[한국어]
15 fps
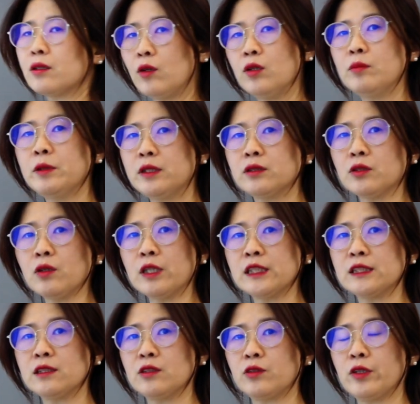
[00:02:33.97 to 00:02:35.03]
넓이를
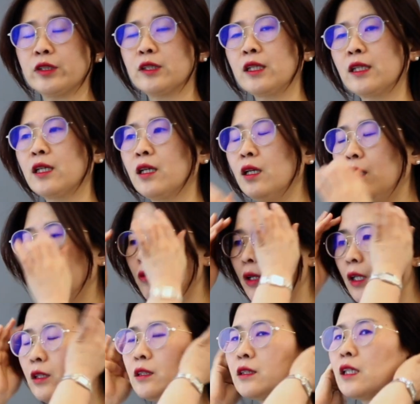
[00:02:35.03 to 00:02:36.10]
정하시는 거예요 그러니까
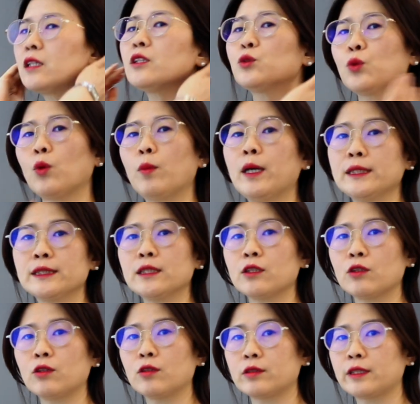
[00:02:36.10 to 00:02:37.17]
굉장히
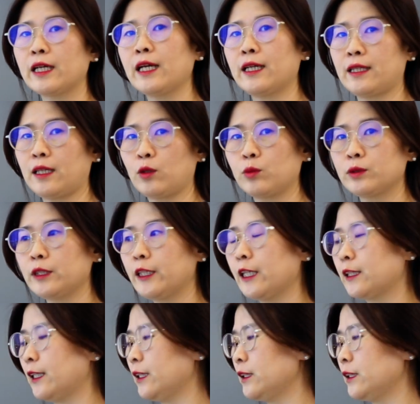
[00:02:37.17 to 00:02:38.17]
좁아질 거다라고 생각을